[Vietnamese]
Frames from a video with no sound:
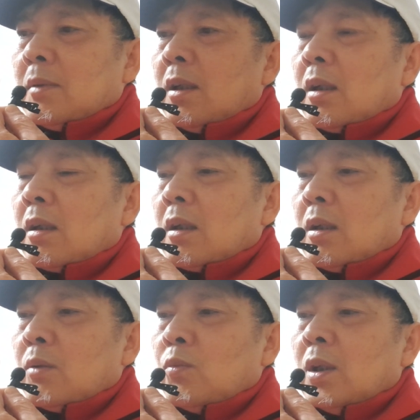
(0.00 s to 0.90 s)
bây giờ à,
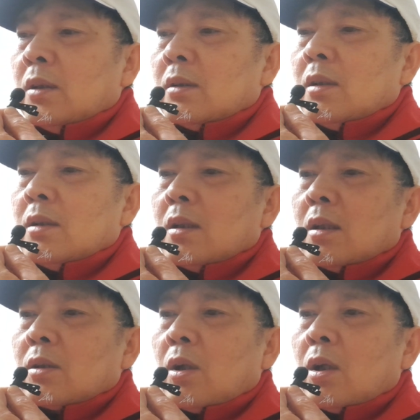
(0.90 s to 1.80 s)
Quỳnh
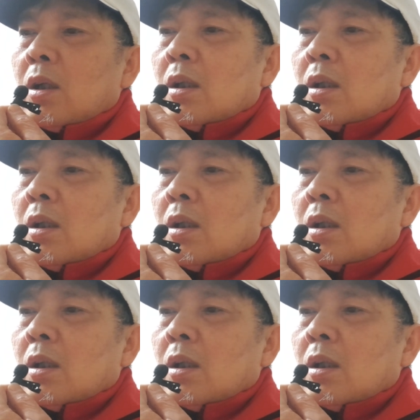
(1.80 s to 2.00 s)
chưa cho